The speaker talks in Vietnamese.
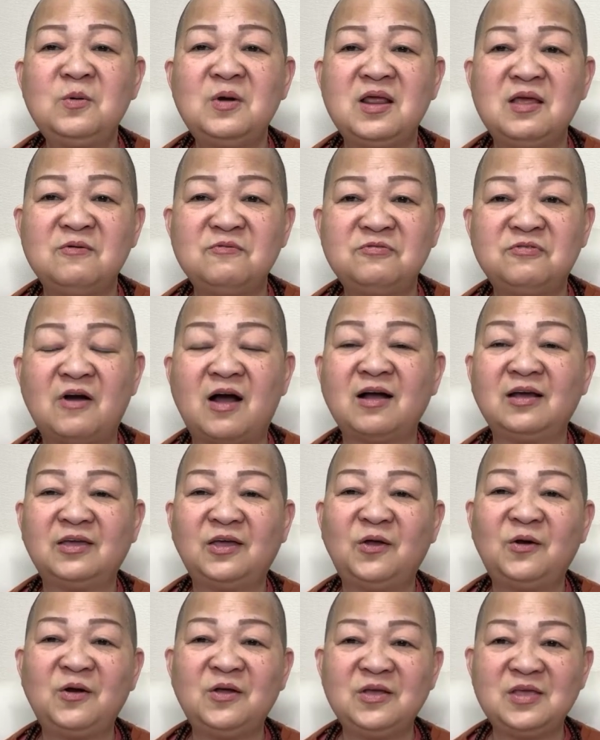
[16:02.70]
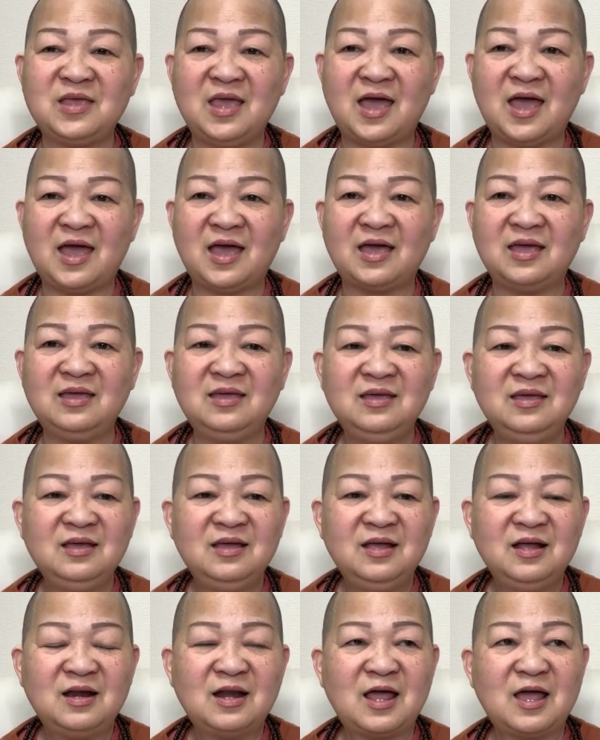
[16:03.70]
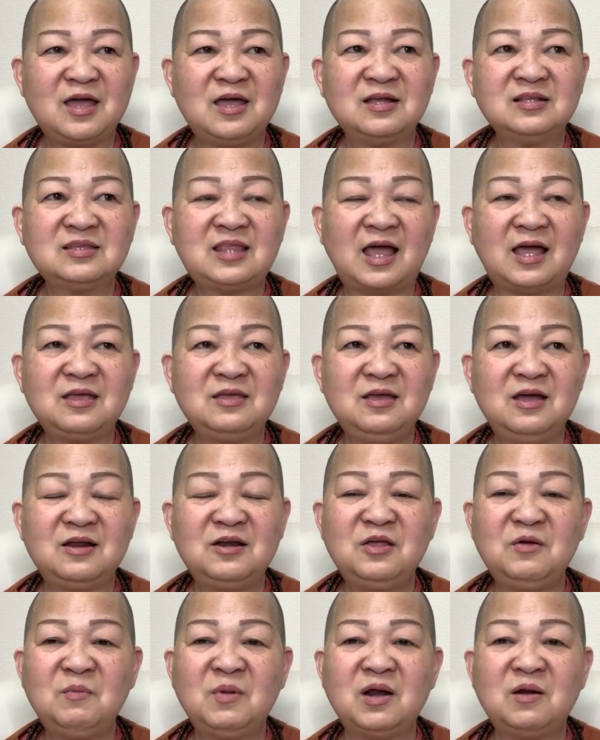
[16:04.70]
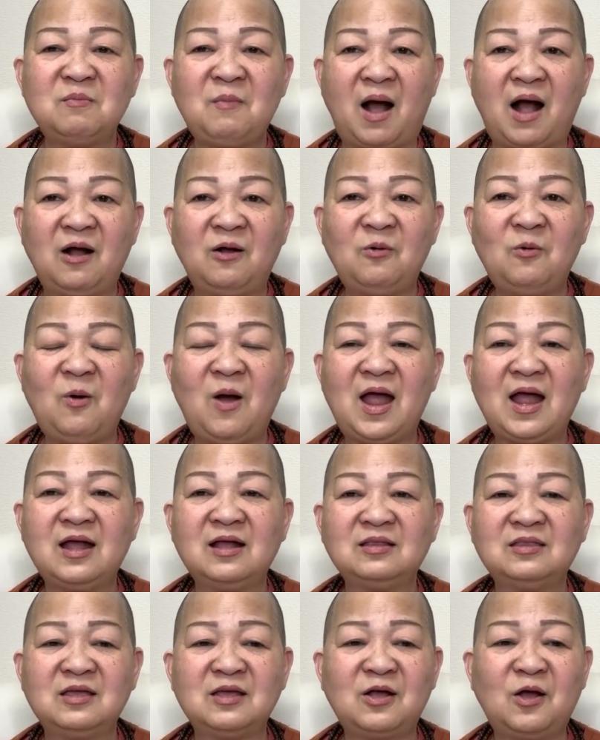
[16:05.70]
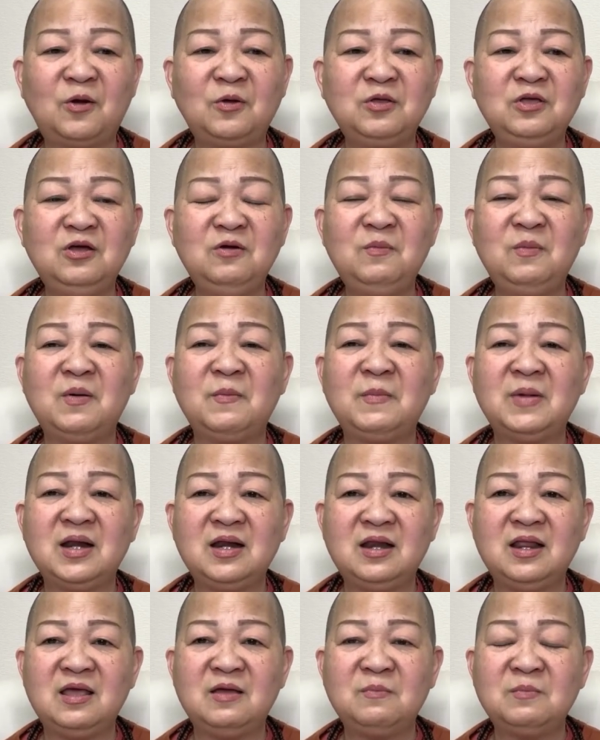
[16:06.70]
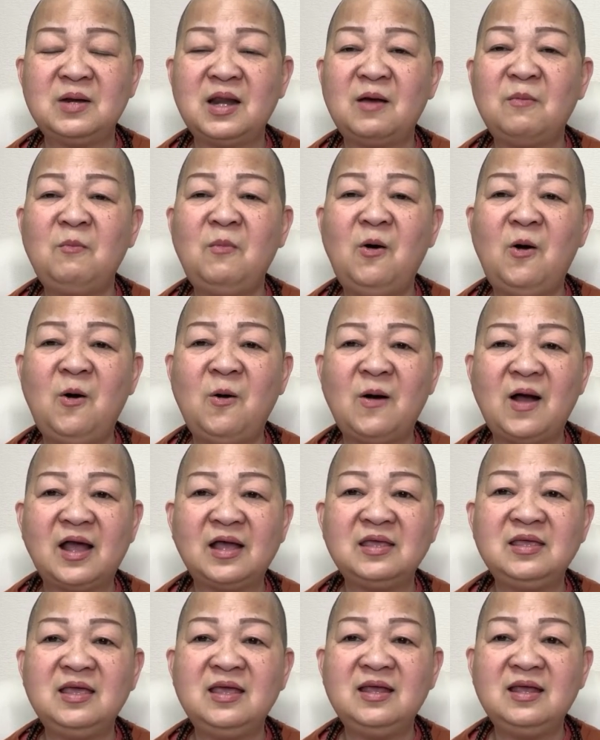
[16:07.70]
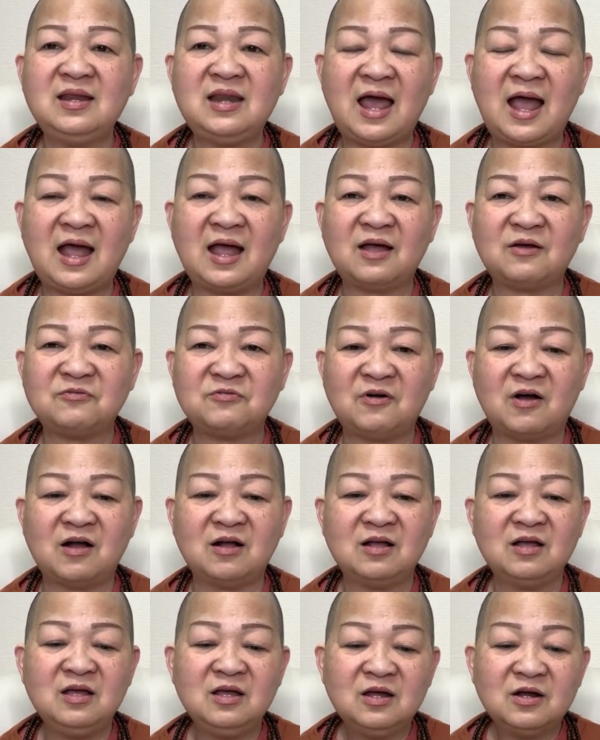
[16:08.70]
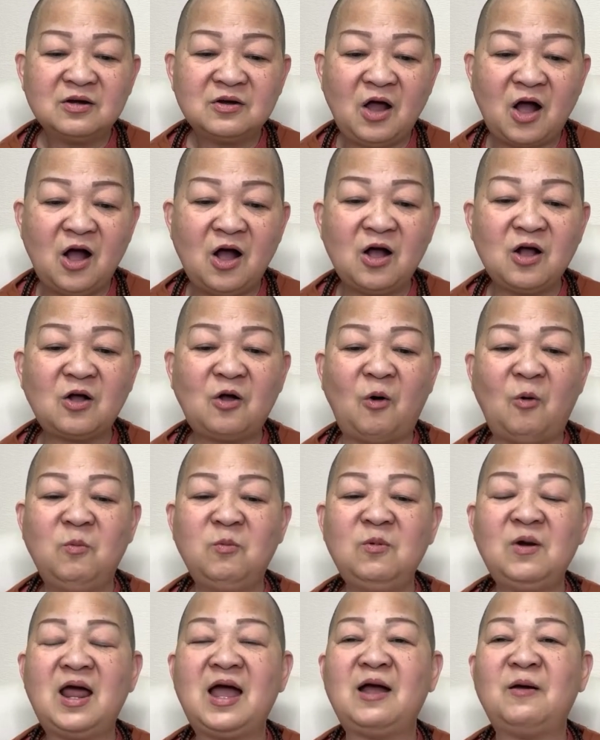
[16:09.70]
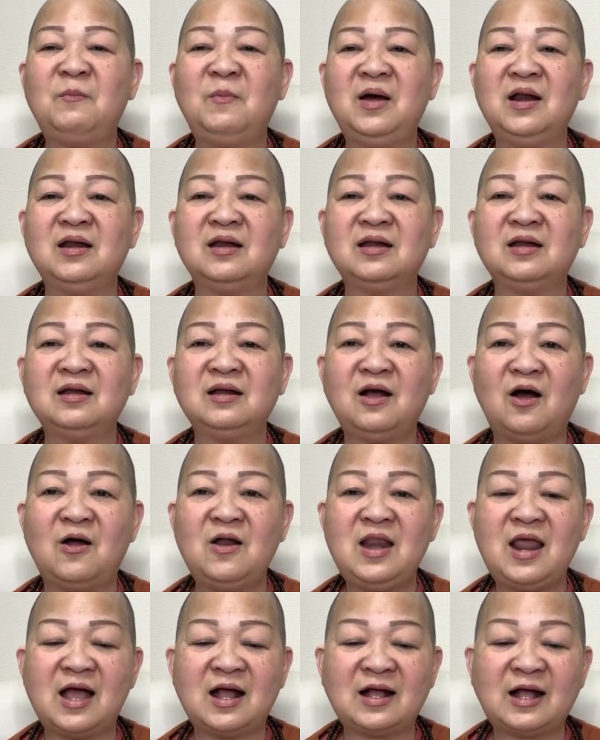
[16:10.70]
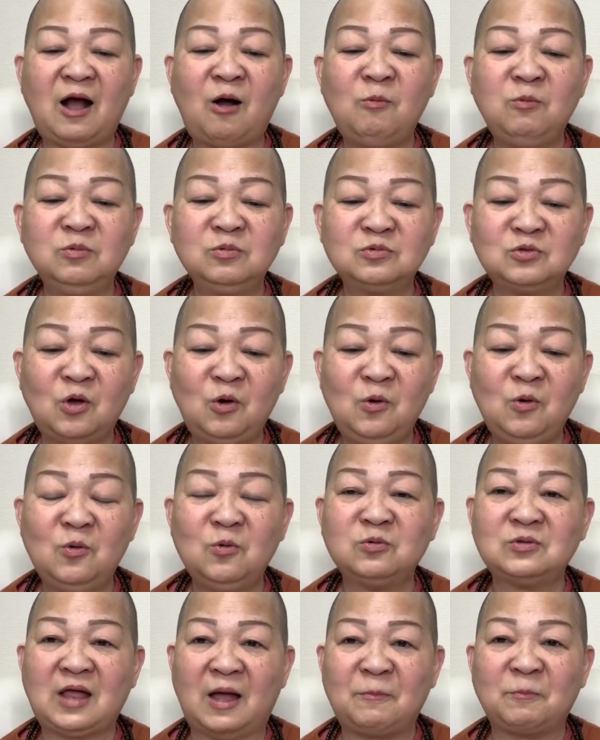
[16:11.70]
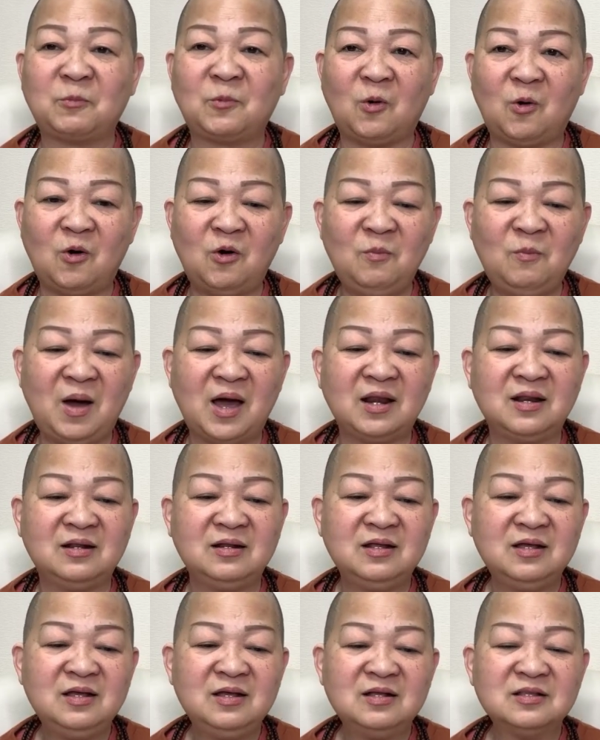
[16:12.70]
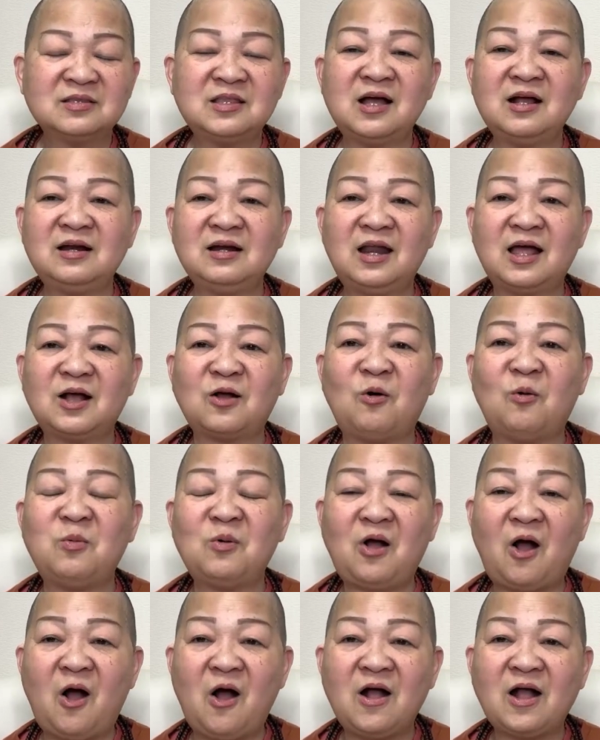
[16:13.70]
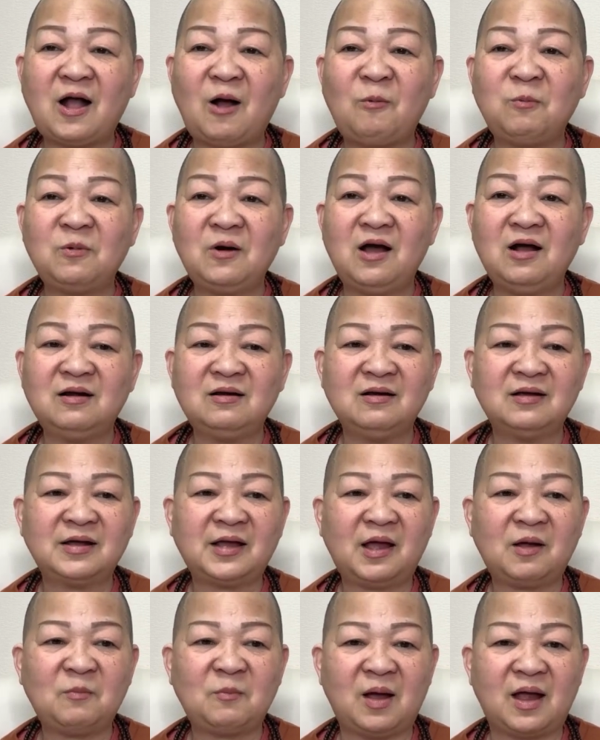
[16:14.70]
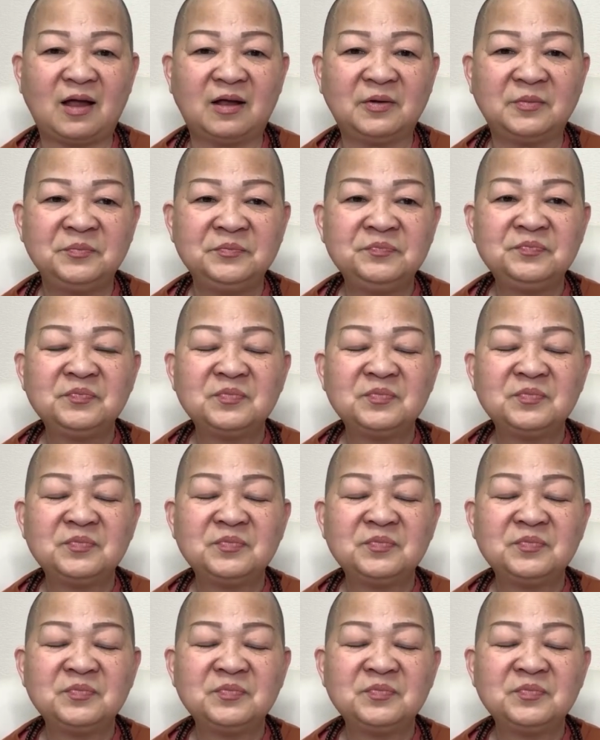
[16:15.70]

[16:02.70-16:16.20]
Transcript: niệm Phật cho nó dễ? Là hiện tại giờ nếu mình bận quá thì coi như mà mình niệm Nam Mô A Di Đà Phật, đó cũng là mình gọi là công tu tập của mình, tức là cũng có công đức đó các bạn.